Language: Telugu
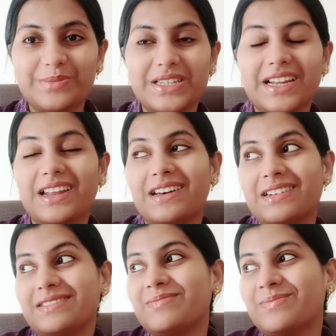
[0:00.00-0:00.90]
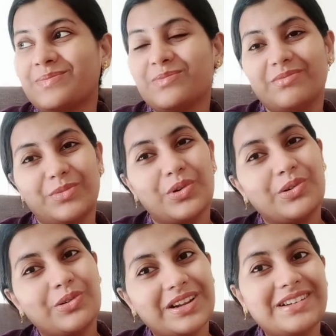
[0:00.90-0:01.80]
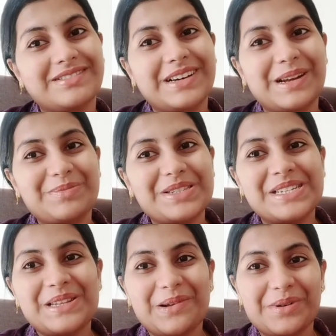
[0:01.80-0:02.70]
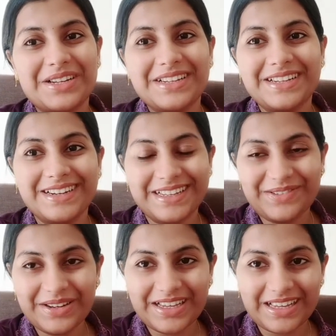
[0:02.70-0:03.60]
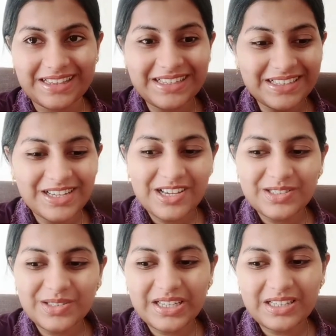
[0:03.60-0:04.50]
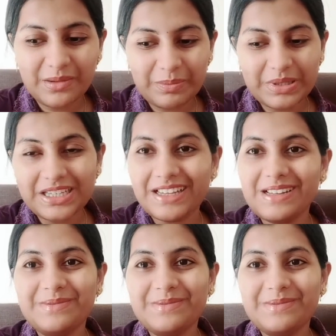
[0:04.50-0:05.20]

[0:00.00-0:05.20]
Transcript: నేను అలా బోర్గా అనిపించింది అనమాట నేను ఈవినింగ్ అయితే సో ఇంకా తప్పదు కదా